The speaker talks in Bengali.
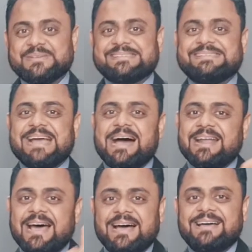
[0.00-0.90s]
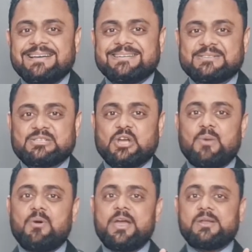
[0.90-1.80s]
তো যারা
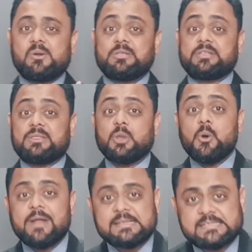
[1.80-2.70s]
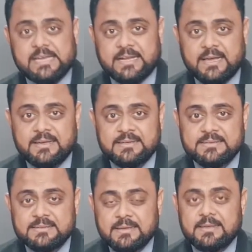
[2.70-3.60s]
সময়ের গতিতে দৌড়াচ্ছে না
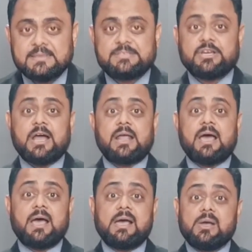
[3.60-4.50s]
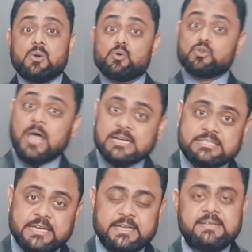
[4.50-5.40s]
যারা
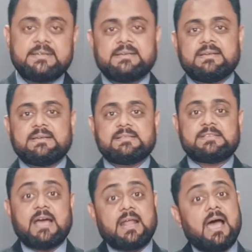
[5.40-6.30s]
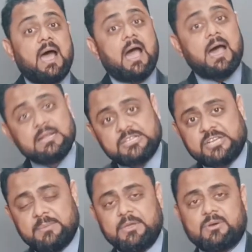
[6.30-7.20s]
উদাসীন যারা
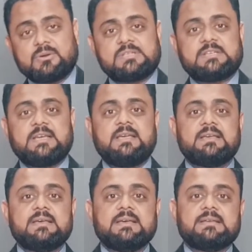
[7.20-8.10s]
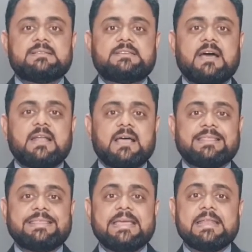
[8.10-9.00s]
আলসেমি করছে যারা
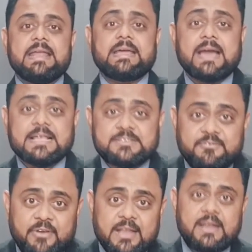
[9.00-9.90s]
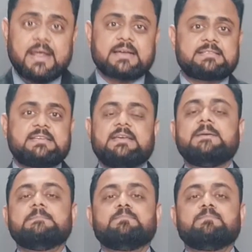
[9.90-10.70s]
দিনের কাজ ফেলে রাখছে